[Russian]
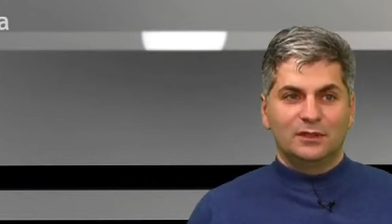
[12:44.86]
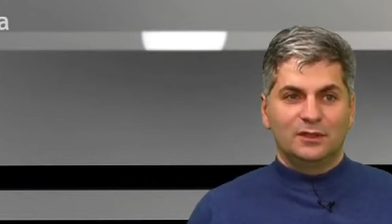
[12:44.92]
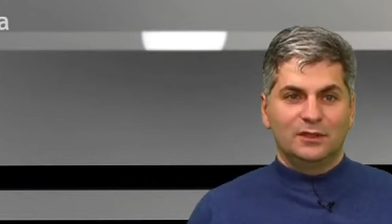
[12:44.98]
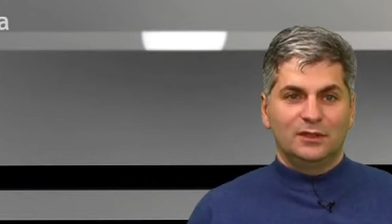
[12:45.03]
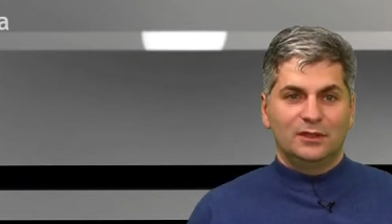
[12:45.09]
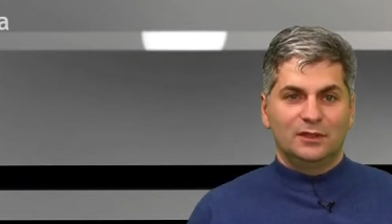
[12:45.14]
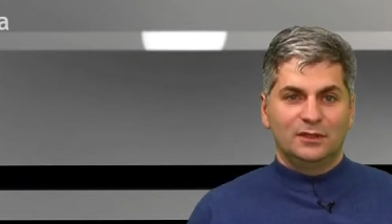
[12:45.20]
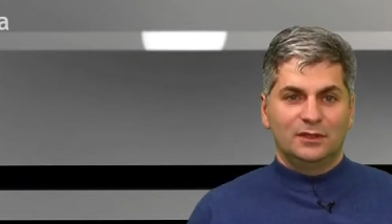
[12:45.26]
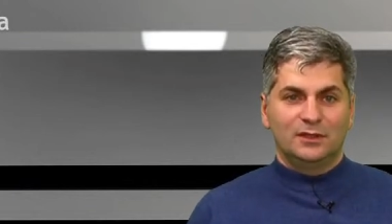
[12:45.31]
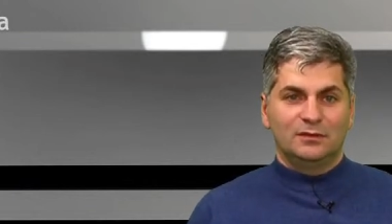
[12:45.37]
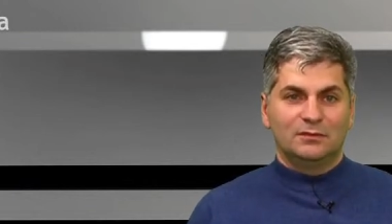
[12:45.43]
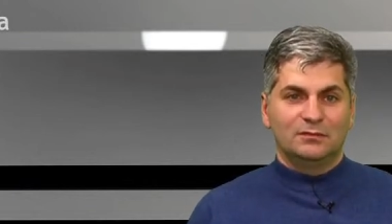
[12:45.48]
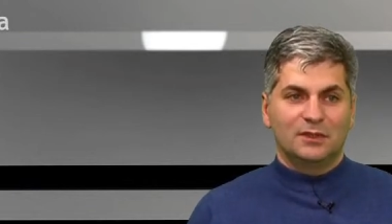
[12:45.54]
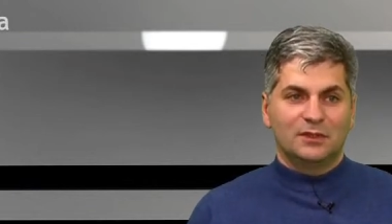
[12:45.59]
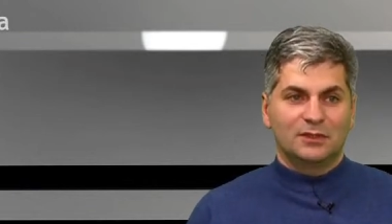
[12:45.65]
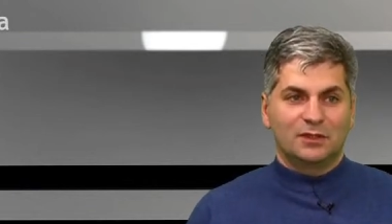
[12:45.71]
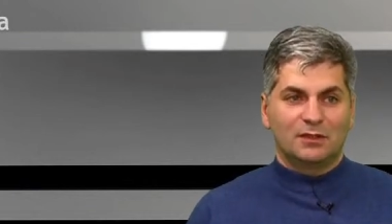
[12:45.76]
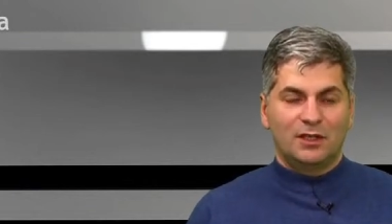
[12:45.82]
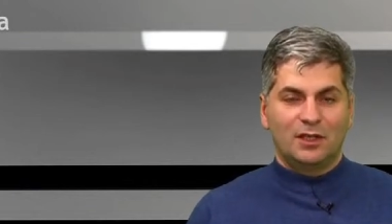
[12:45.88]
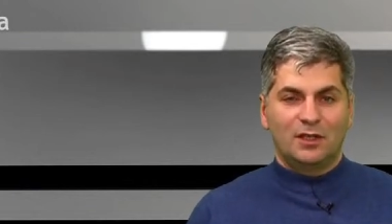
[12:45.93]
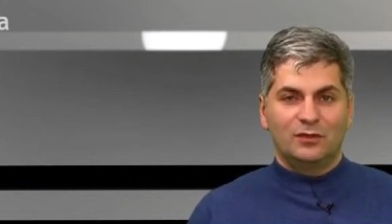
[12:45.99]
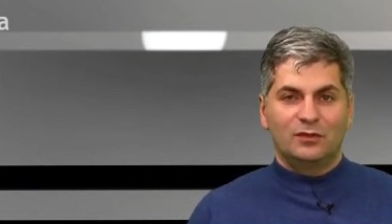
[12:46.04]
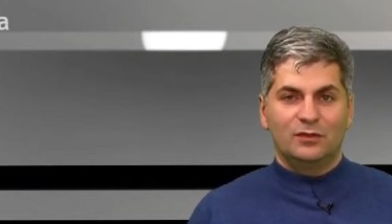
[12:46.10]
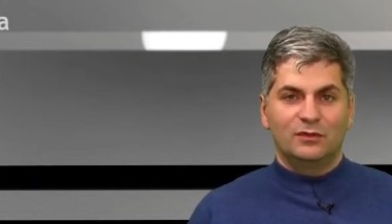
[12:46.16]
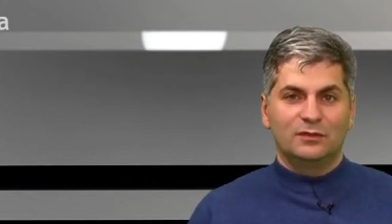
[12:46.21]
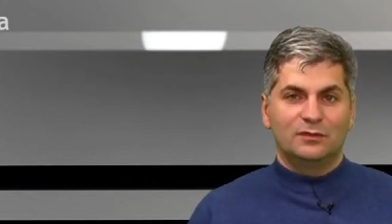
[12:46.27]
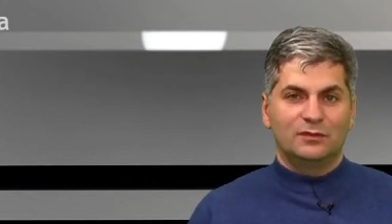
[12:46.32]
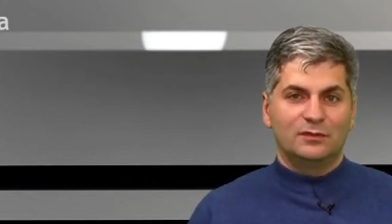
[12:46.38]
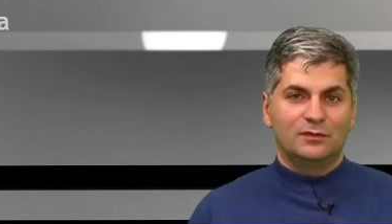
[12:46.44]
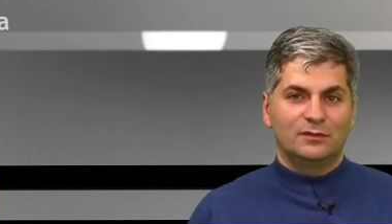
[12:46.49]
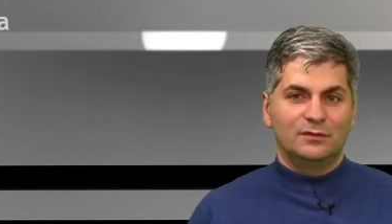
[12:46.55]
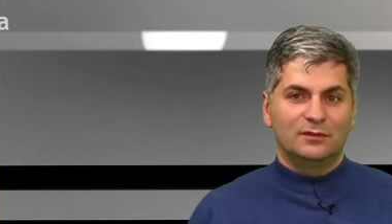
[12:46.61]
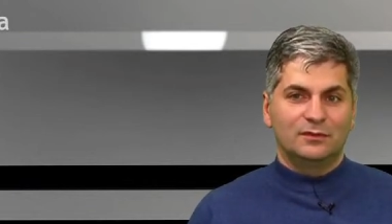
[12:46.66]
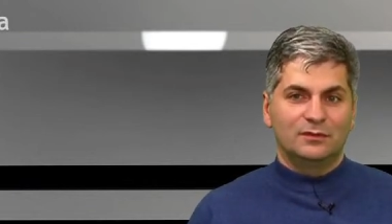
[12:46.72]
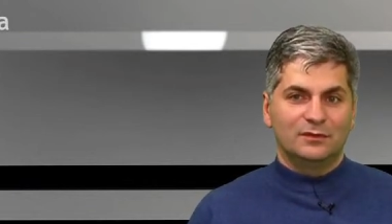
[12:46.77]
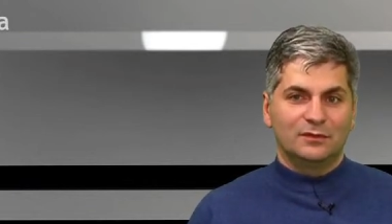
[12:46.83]
и оставляю
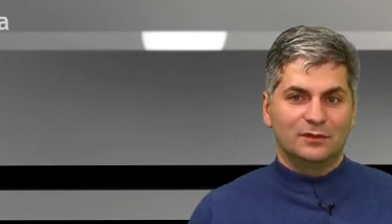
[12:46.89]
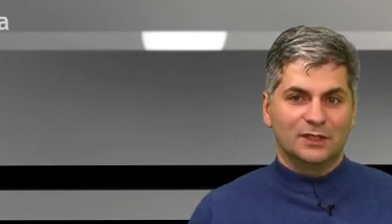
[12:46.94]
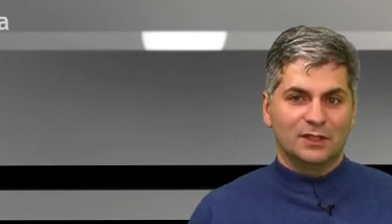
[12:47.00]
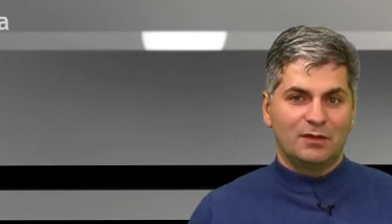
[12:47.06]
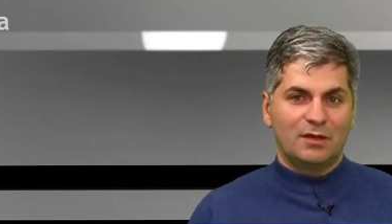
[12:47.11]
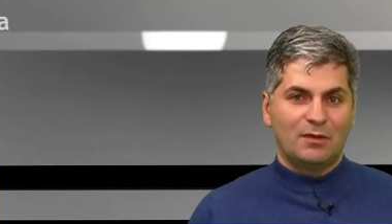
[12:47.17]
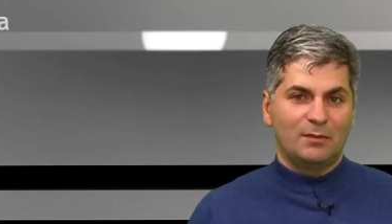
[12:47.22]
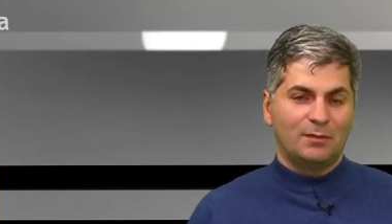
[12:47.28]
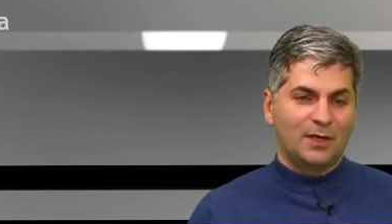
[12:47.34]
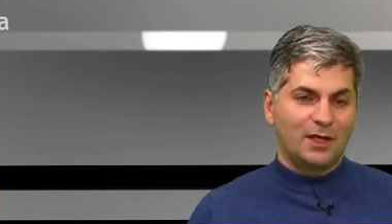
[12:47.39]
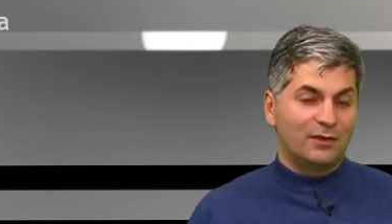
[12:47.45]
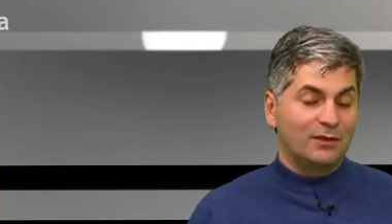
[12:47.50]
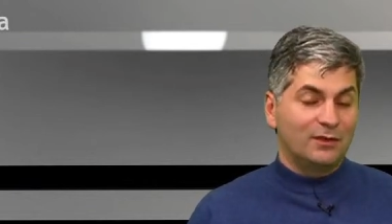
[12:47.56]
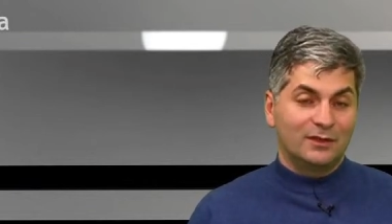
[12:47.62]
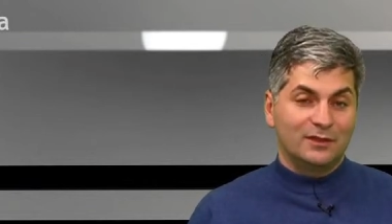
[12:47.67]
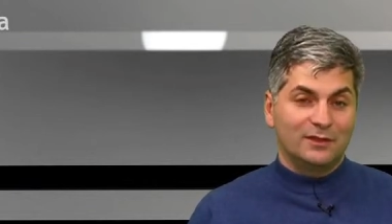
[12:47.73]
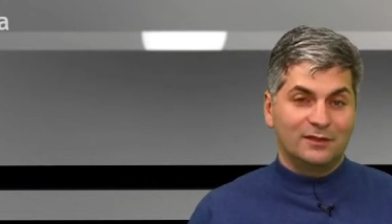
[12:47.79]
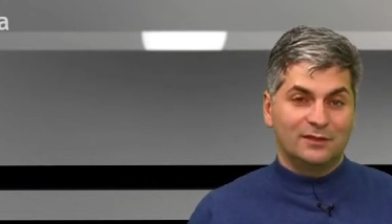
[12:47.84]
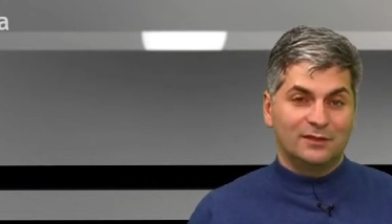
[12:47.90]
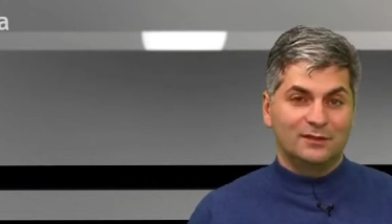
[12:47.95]
за вами право